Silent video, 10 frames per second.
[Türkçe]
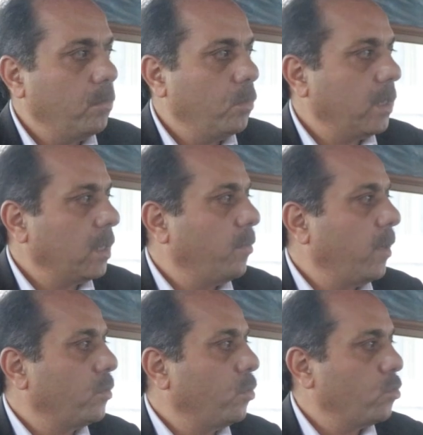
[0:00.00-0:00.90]
Buradaki
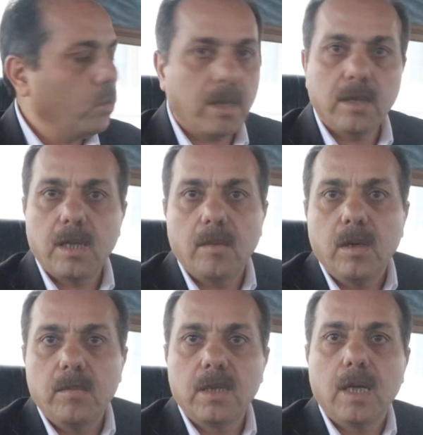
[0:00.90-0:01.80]
Pythoncuların
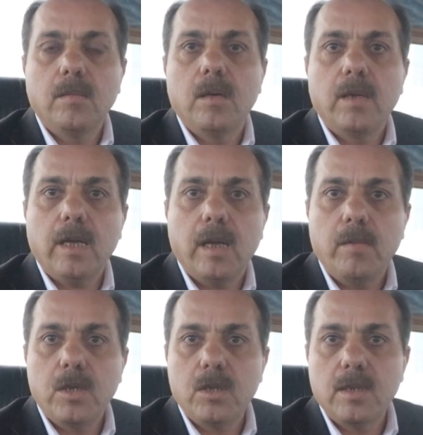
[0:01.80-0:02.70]
tamamı tamamen
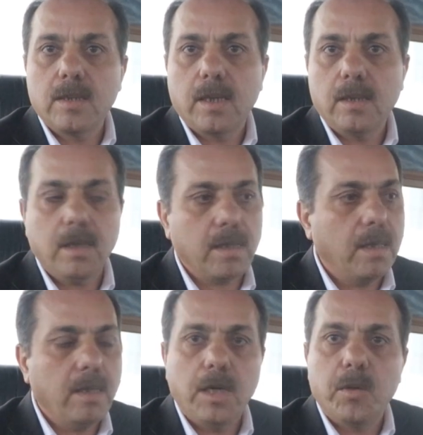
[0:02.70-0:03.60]
emekçi insanlar.
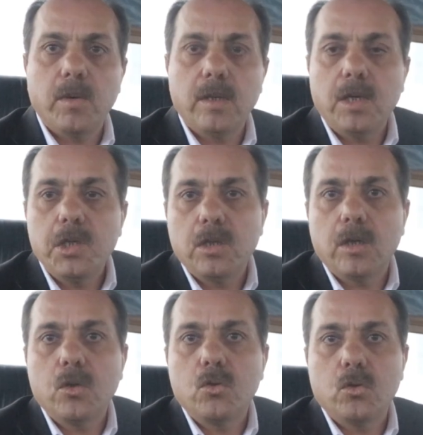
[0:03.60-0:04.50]
Kendi ekmeğinde,
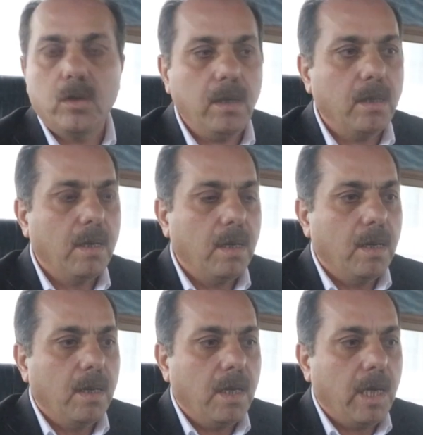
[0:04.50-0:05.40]
işinde, gücünde.
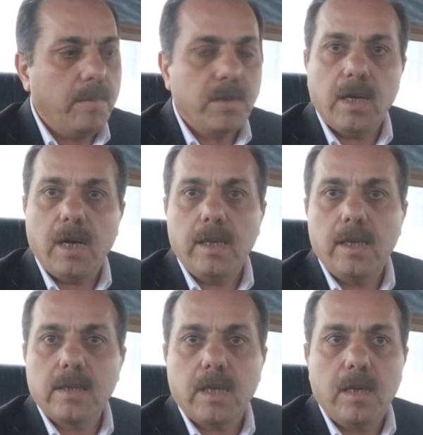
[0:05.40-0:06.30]
Hepsi
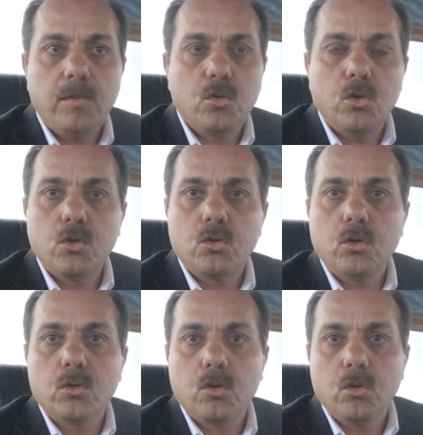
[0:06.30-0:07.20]
aile sahibi, çocuk
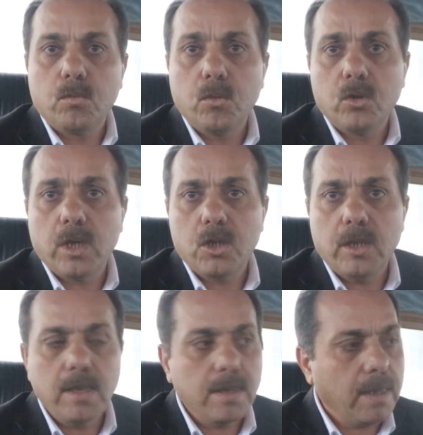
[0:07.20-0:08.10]
çocuk sorumluluğu
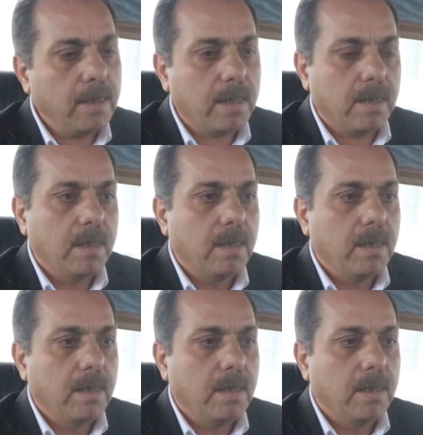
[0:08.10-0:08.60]
taşıyan insanlar.